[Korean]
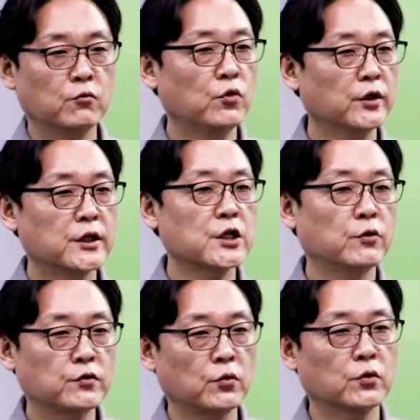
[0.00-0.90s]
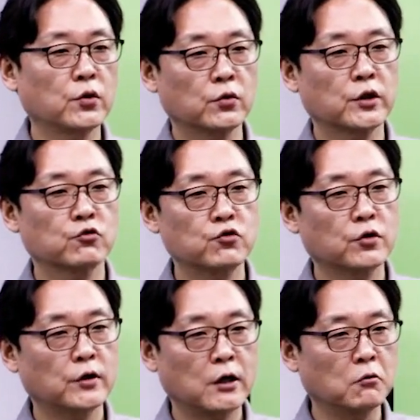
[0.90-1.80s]
그 위원회 차원에서 이렇게 이렇게
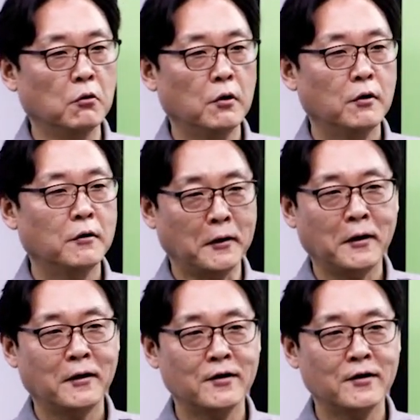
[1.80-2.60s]
수정을 하고 예?